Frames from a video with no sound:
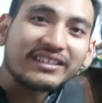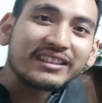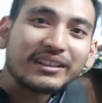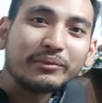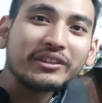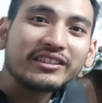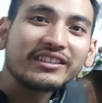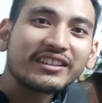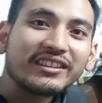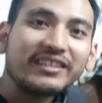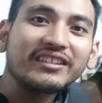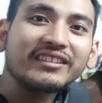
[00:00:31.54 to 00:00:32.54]
Kata
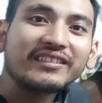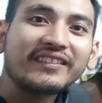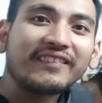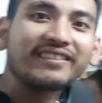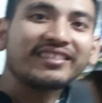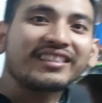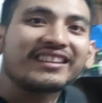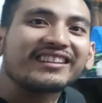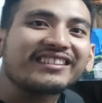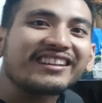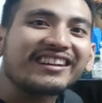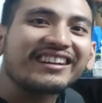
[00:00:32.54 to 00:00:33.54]
Misteri
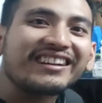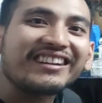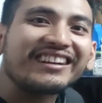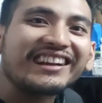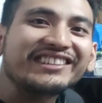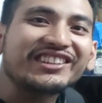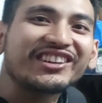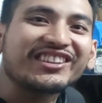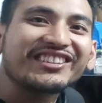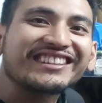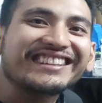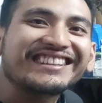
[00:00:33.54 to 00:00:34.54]
nah,
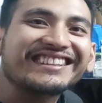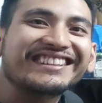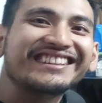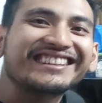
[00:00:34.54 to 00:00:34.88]
enjoy